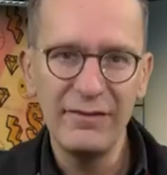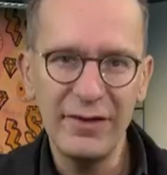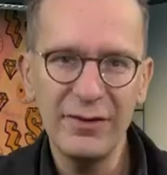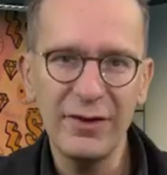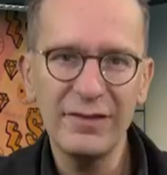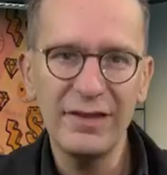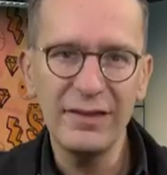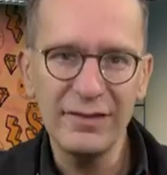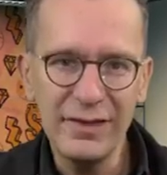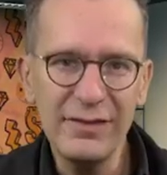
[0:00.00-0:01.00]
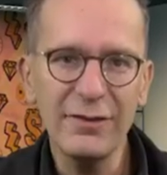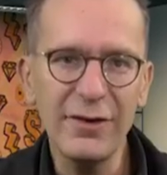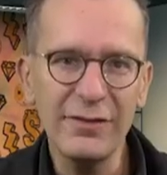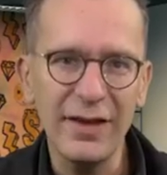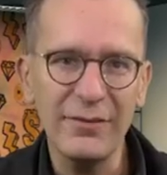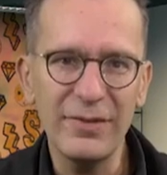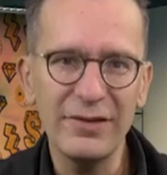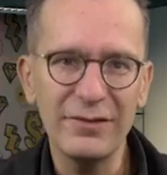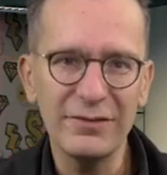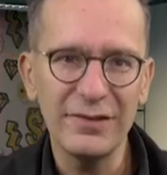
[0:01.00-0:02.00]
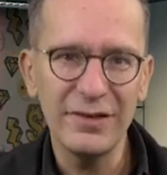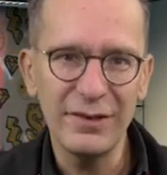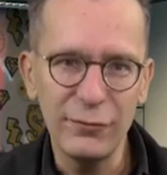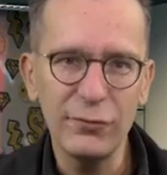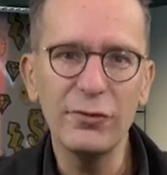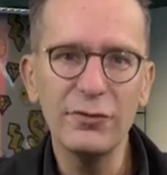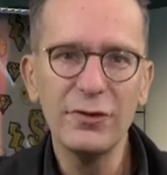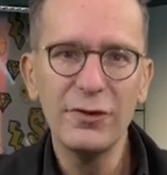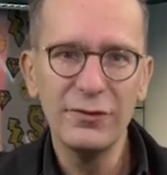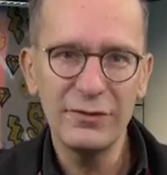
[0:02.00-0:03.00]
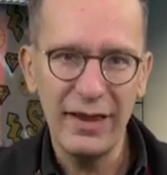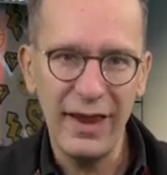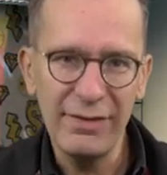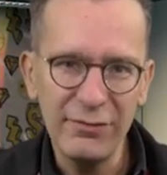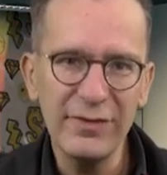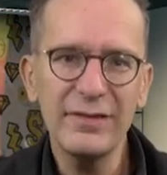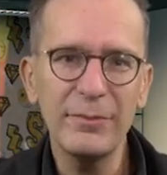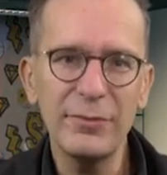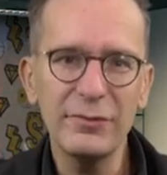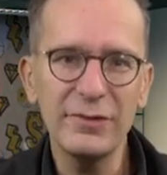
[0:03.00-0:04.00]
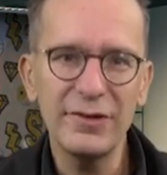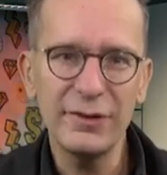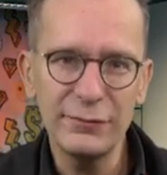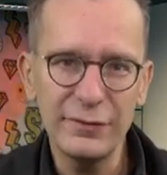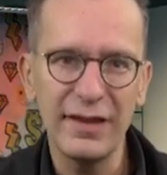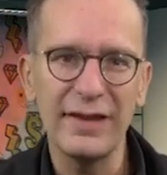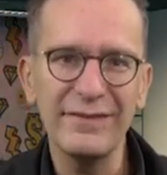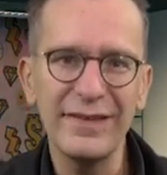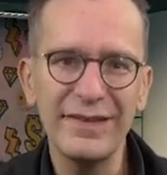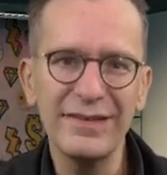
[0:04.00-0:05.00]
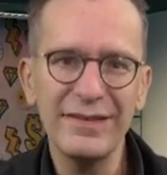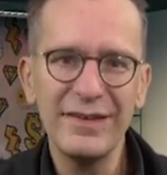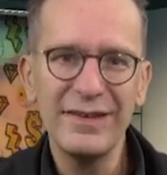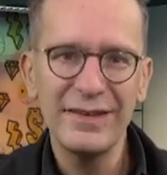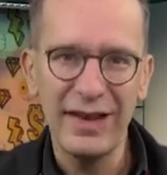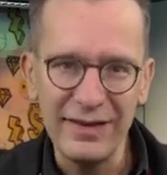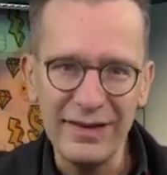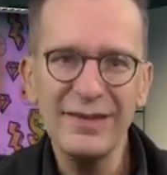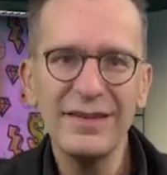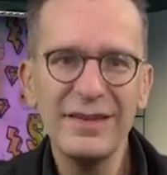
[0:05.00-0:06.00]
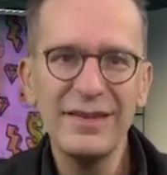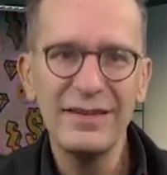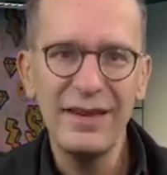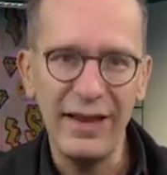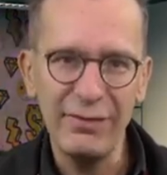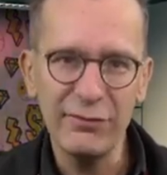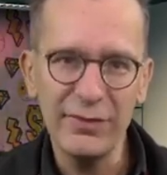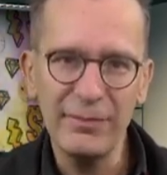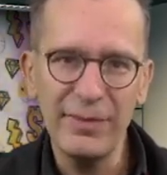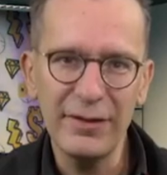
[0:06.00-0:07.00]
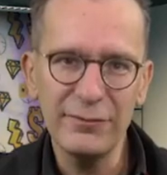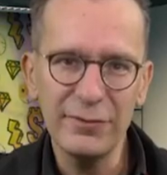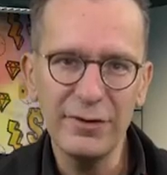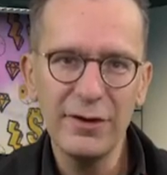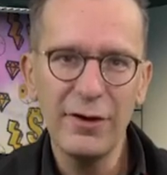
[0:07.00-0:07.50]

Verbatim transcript: Wenn ich heute ein Zinshaus habe oder eine Wohnung und die Heizung ist kaputt und ich rufe den Handwerker, kann ich die Heizungsreparatur